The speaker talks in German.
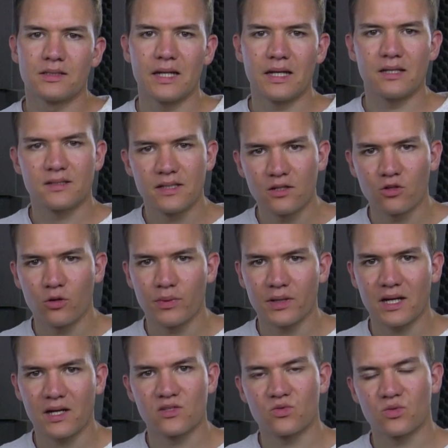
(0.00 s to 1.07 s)
Deine
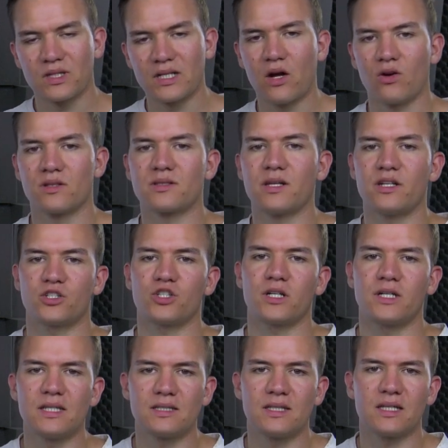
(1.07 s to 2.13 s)
Zielgruppe kannst du genau aus deinen
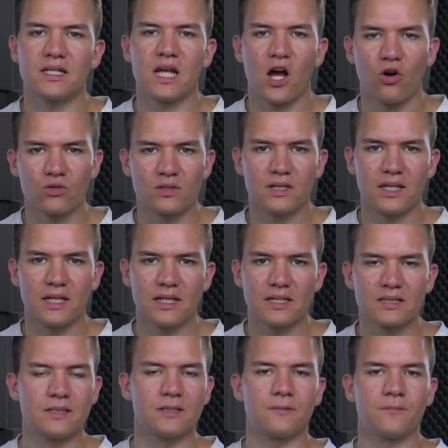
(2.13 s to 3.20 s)
Statistiken
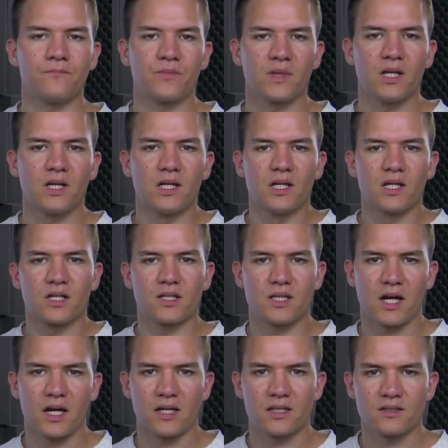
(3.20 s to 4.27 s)
auslesen.
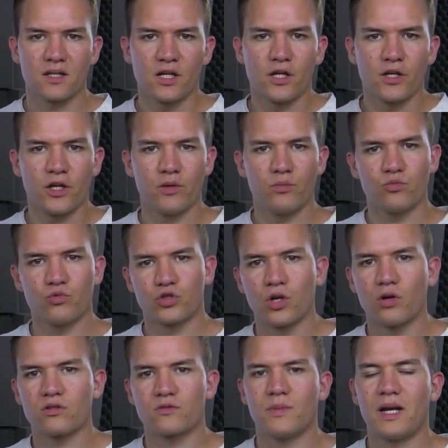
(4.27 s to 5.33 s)
Das heißt, eben du
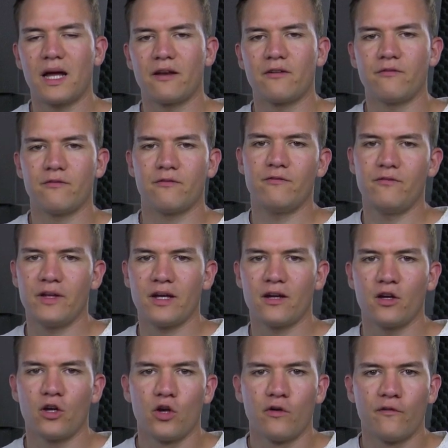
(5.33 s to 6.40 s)
schaust mal an,
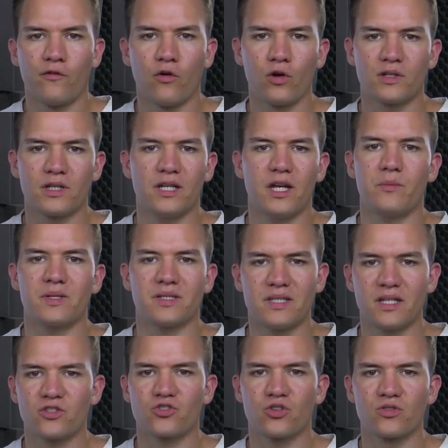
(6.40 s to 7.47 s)
wer folgt dir denn
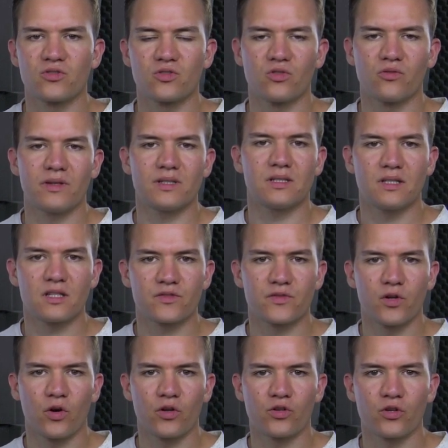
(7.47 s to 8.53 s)
bis jetzt schon so, was sind das
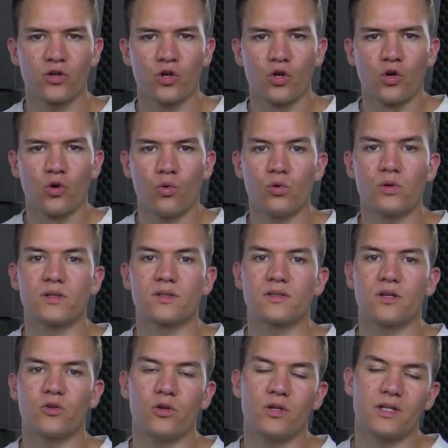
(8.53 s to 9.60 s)
für Leute und es
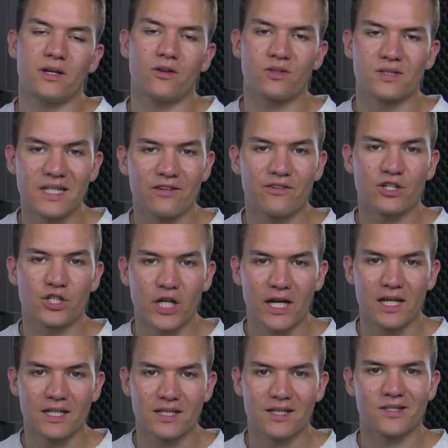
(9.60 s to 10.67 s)
ist natürlich dann auch sehr
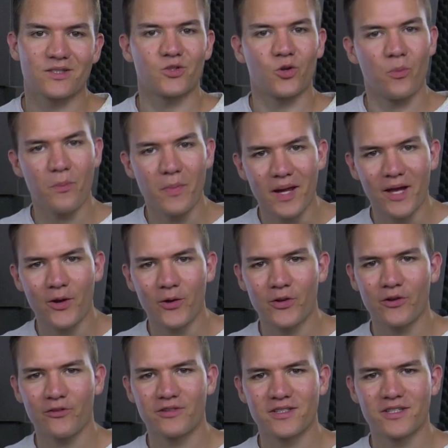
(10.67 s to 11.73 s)
wahrscheinlich, dass es noch mehr
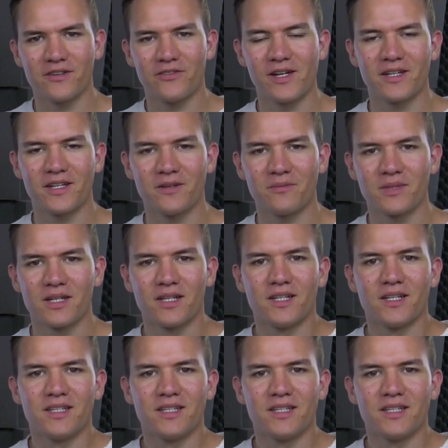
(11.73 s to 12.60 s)
Leute auf dieser Welt gibt,